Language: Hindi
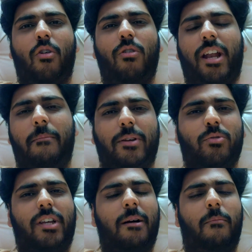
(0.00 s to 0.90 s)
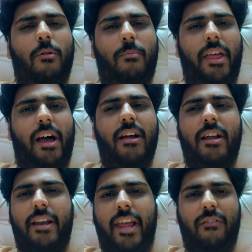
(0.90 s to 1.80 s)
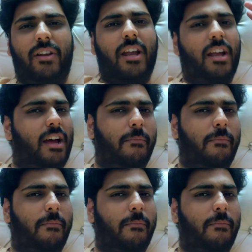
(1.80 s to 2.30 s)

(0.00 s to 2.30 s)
देखो टाइम पास हो जाएगा बहुत बढ़िया ठीक है फिर